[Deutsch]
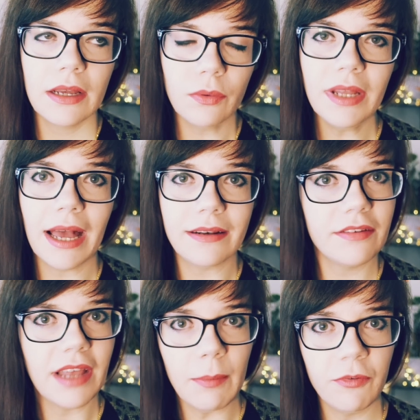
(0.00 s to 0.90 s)
Nun ja,
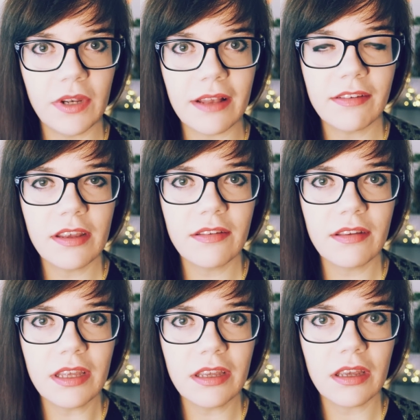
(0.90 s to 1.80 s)
diese App finanziert
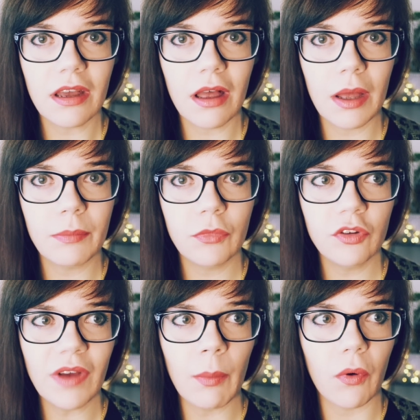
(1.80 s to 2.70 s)
sich ähm,
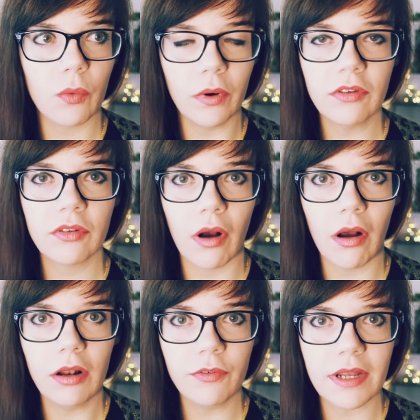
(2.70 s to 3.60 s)
durch Werbung. What's
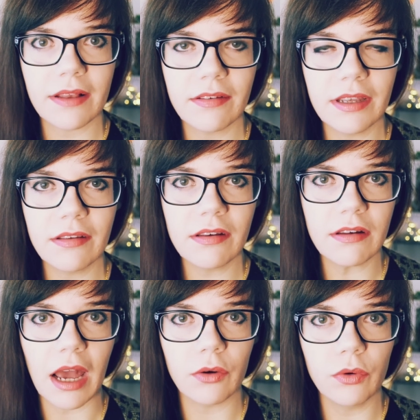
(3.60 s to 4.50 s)
Call finanziert sich
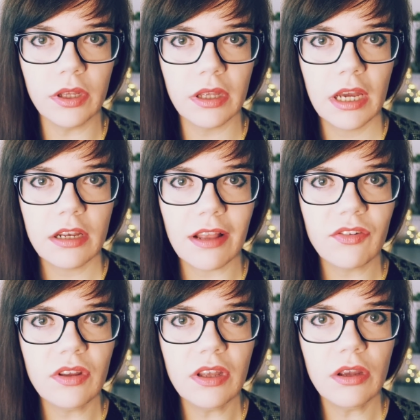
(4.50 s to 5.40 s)
dadurch,
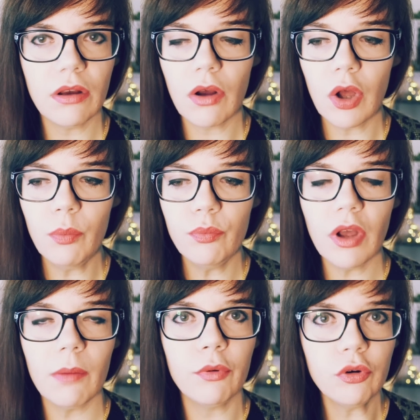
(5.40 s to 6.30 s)
dass sie ähm,
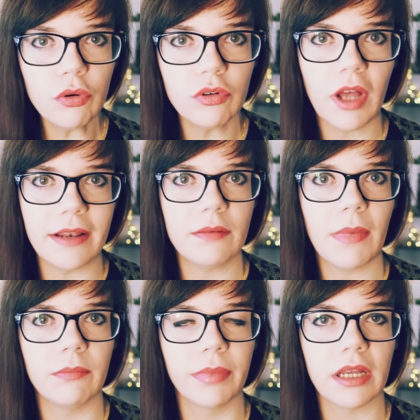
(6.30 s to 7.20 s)
ja, Produkte an den
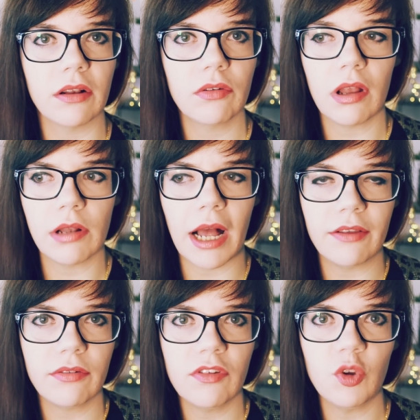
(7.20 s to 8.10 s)
Mann bringt. Das
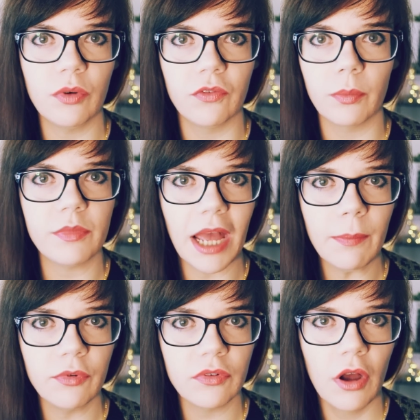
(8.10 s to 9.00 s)
heißen, sie bewirbt
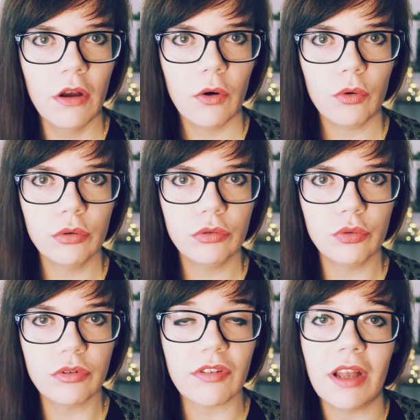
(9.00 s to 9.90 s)
Apps
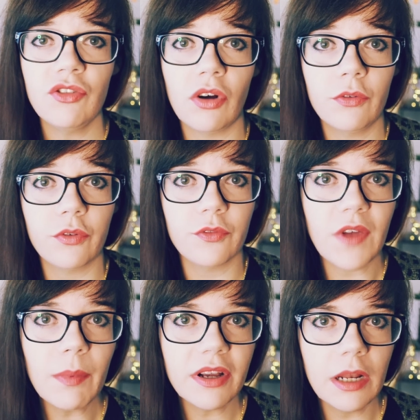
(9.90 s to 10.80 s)
und durch das Anschauen von
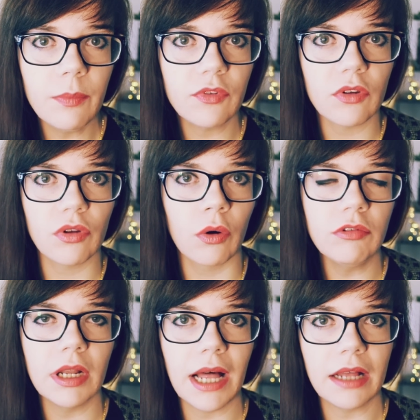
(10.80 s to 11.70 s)
Werbeclips, das
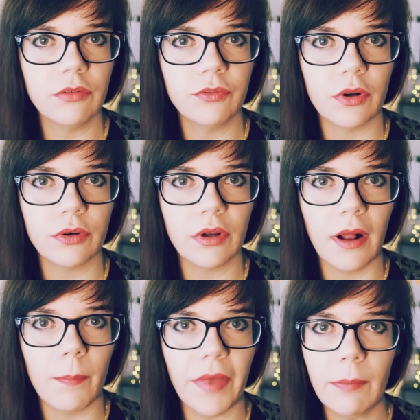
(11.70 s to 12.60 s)
Herunterladen von
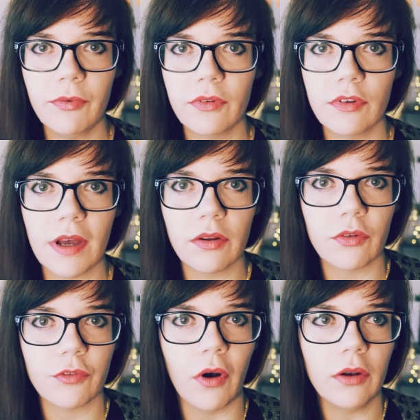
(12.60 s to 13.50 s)
ähm, Apps und so weiter
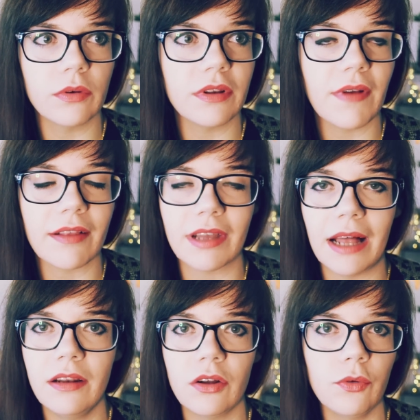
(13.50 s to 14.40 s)
und so fort und diversen
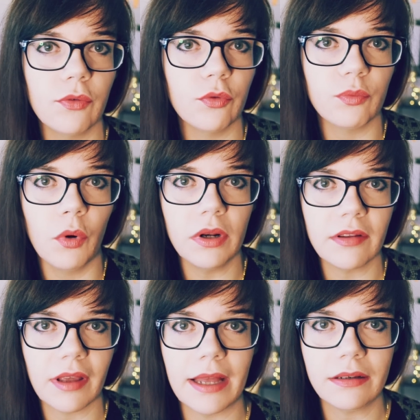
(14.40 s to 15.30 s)
anderen
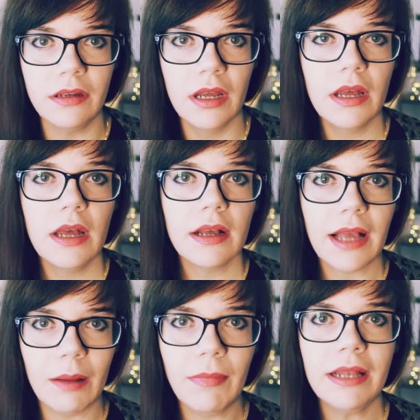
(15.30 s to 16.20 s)
Nutzungsmöglichkeiten
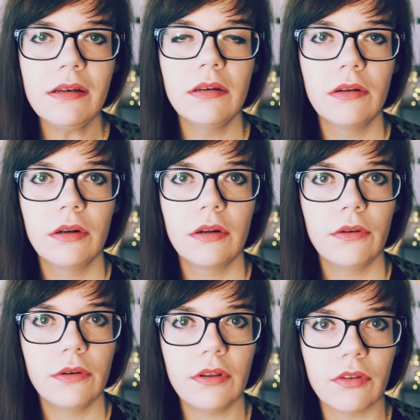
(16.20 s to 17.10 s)
kann man
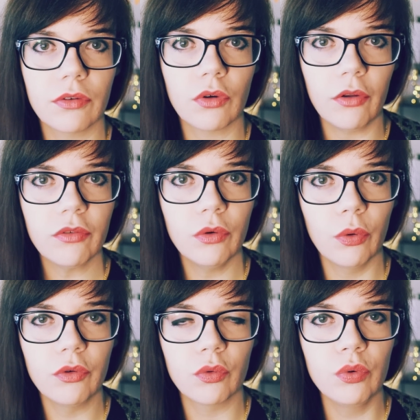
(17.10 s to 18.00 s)
dieses
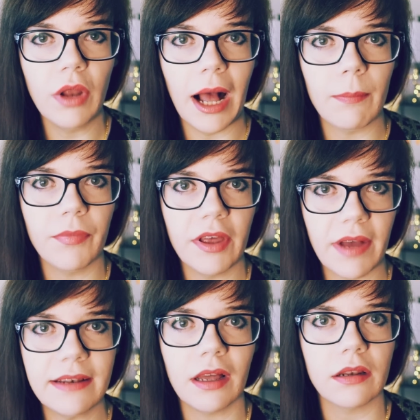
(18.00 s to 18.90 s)
kostenlose Guthaben
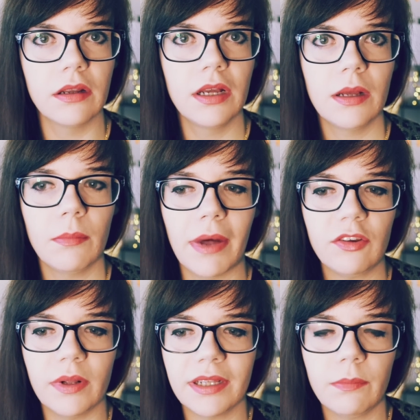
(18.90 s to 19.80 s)
erweitern.
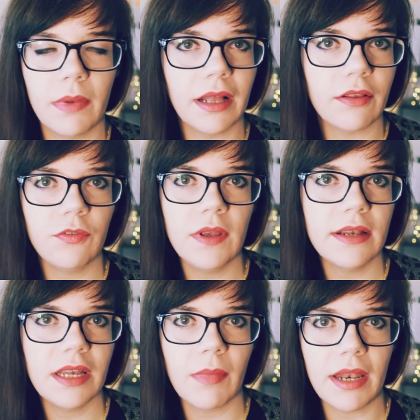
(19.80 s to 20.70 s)
Manchmal kriegt man ganz viel,
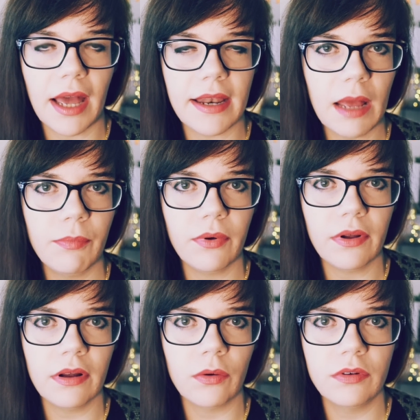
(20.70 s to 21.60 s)
indem man eine App
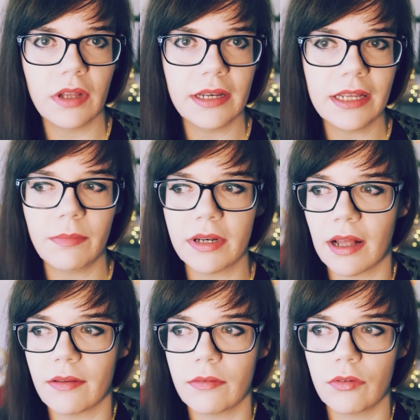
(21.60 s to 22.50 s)
äh, runterlädt. Man
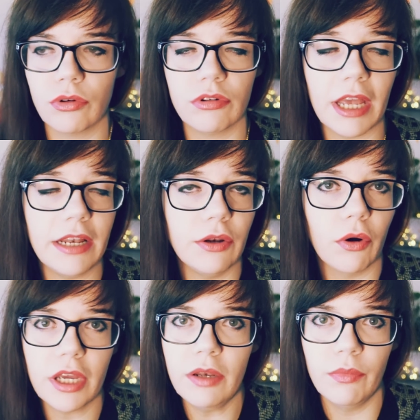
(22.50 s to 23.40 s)
kann durch Daily
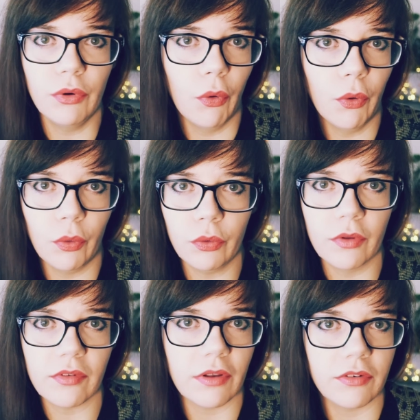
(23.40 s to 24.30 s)
Login-Belohnung
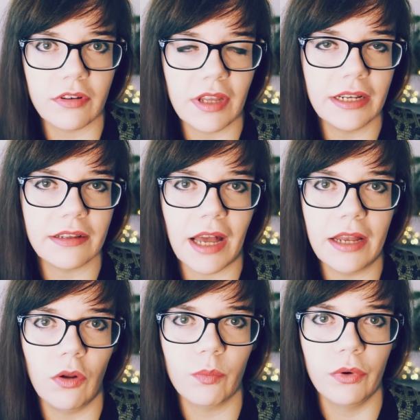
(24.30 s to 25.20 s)
nutzen, also die tägliche
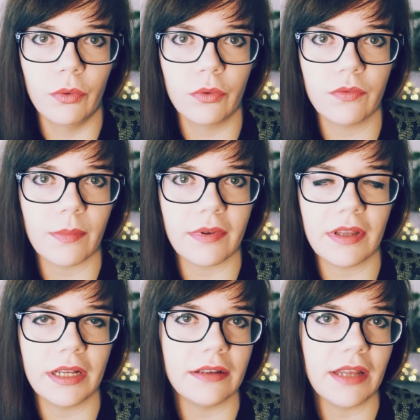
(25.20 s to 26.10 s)
Einlog-Belohnung, wenn man
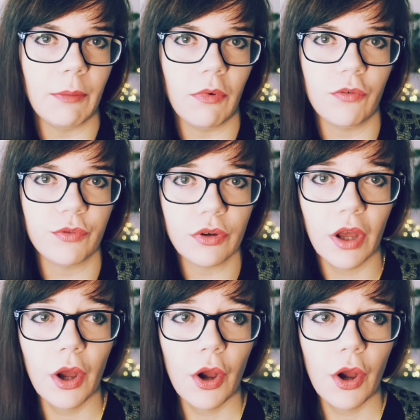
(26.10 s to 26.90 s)
täglich die App öffnet.